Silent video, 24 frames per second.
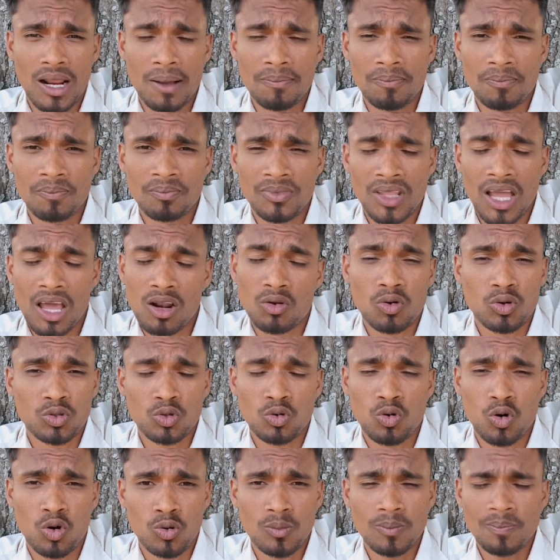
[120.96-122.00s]
খারাপ আরও কত
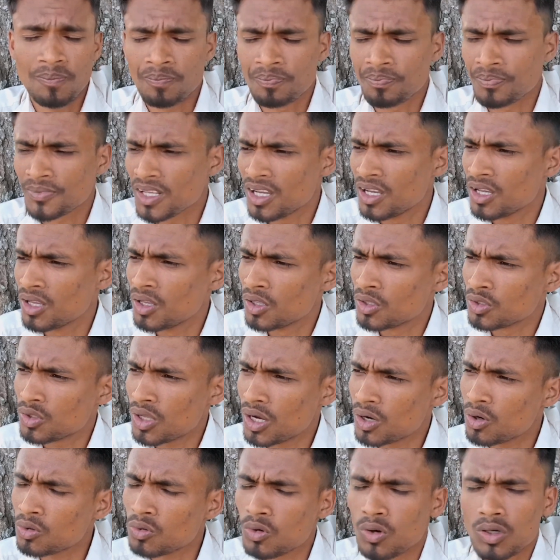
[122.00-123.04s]
গরম
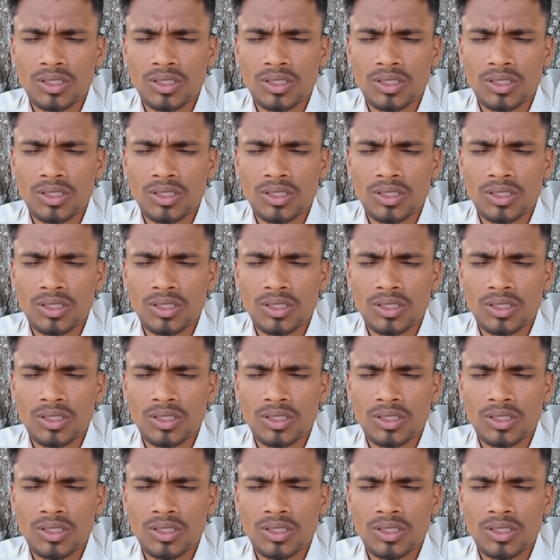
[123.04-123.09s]
এখন